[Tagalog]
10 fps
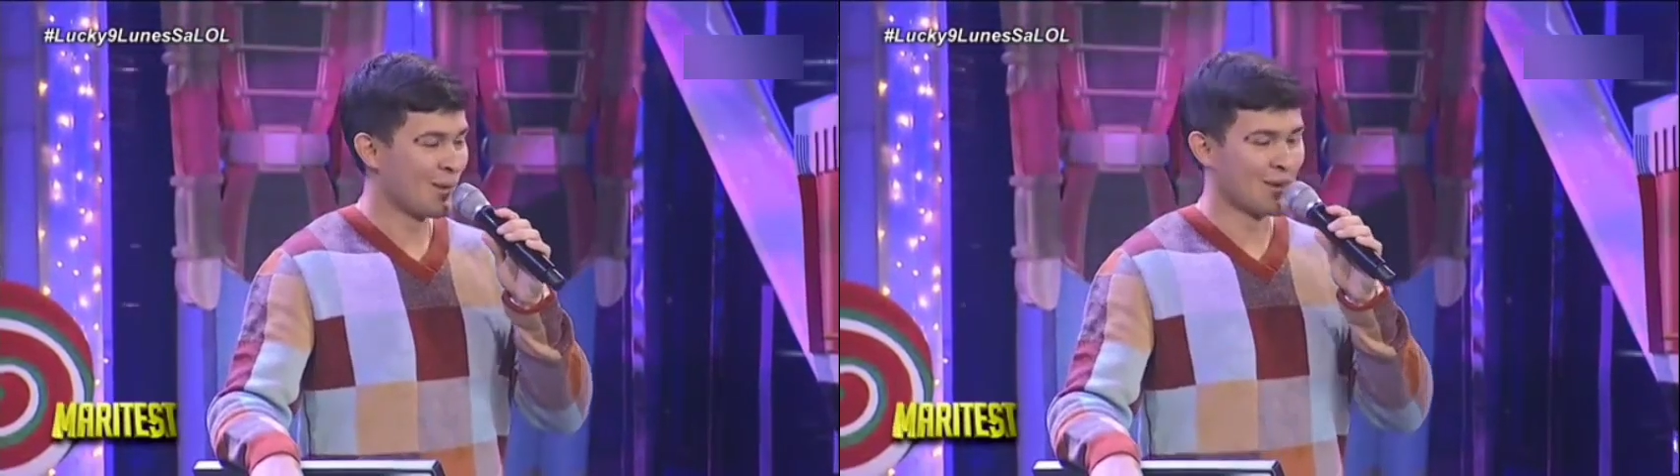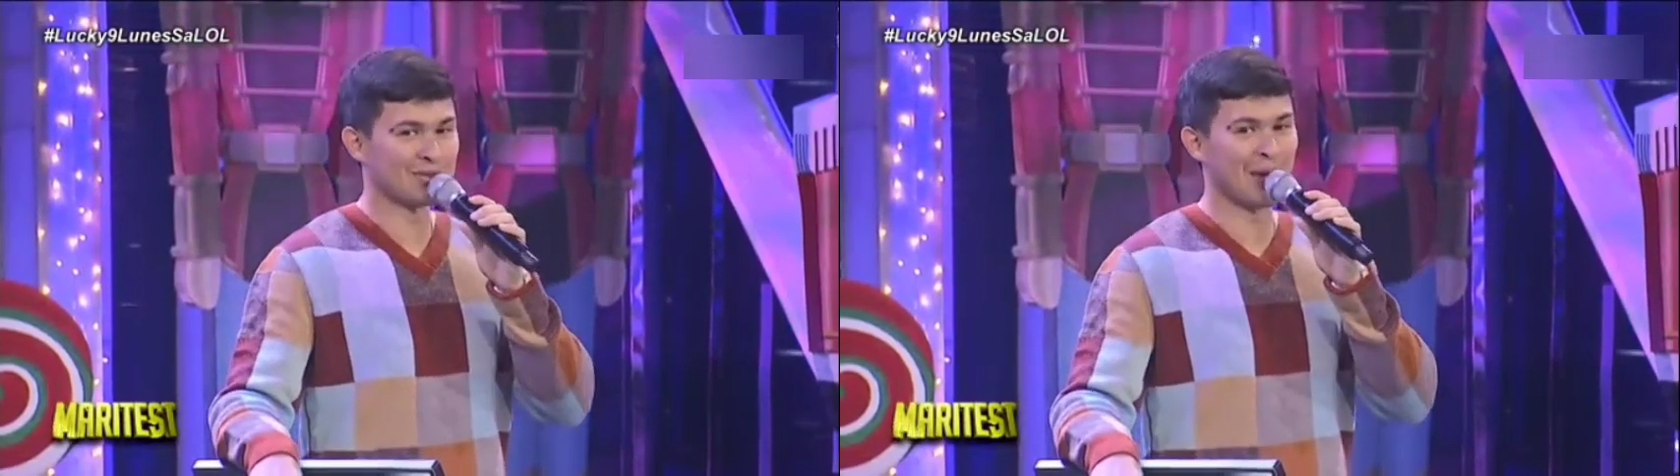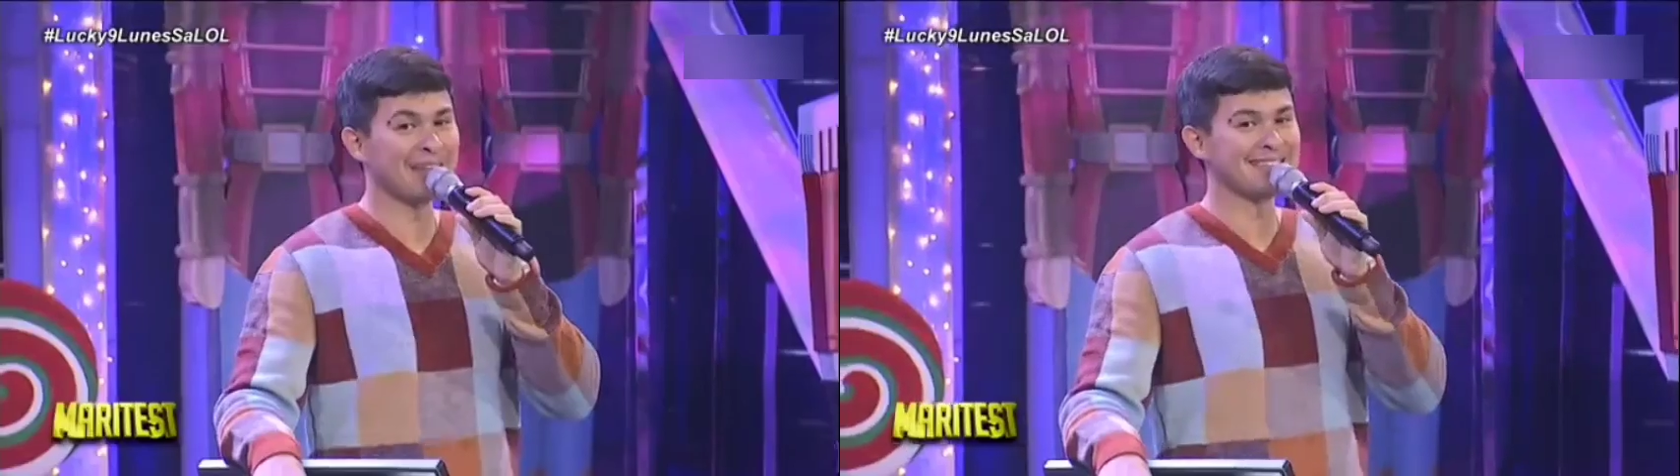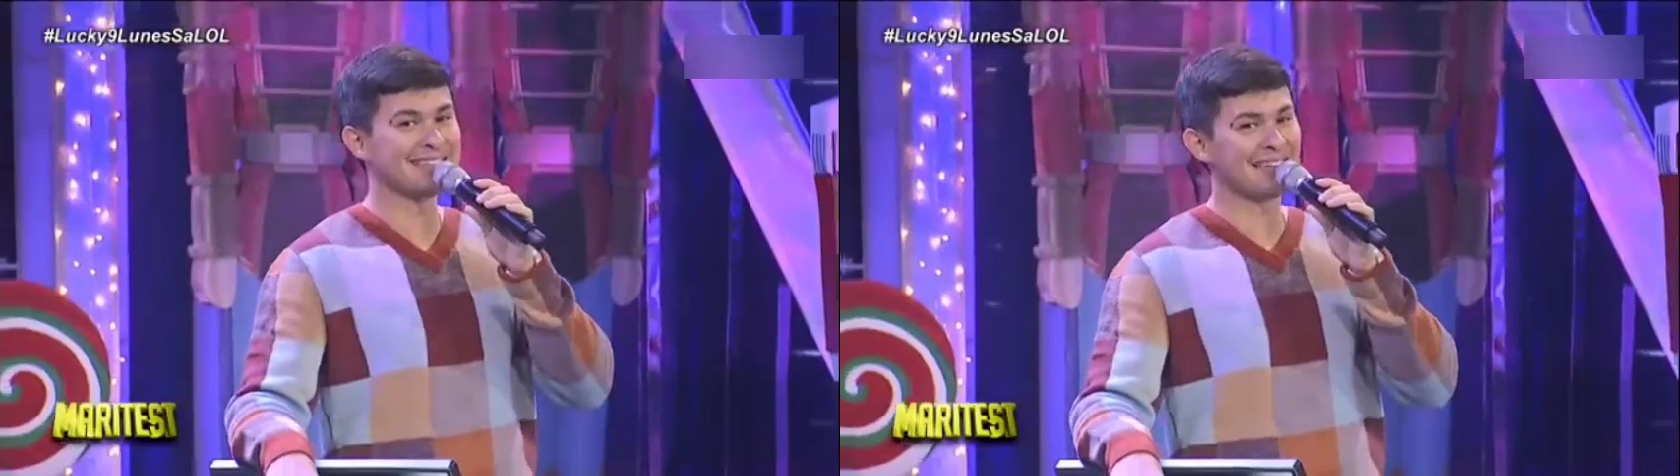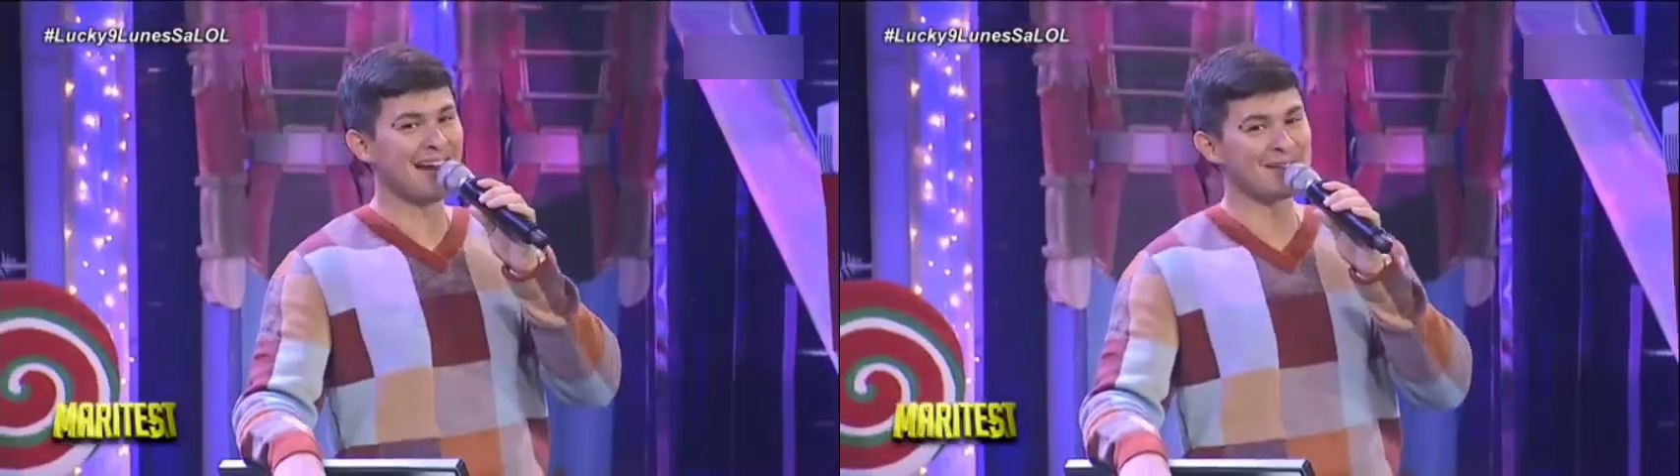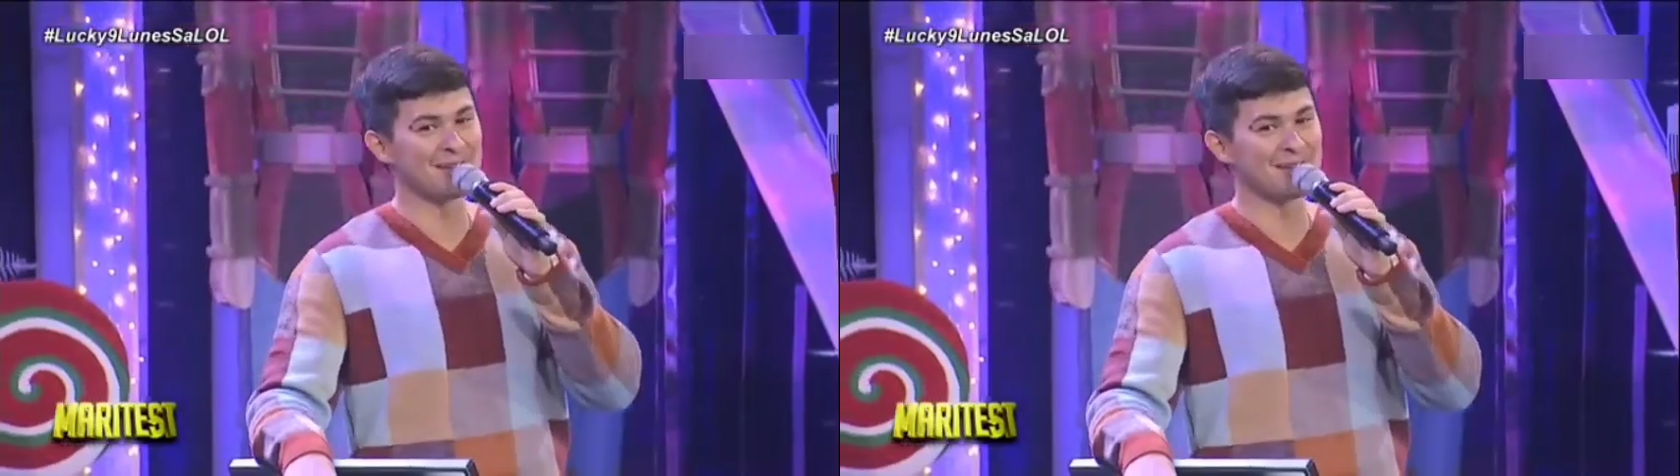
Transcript: worth 20,000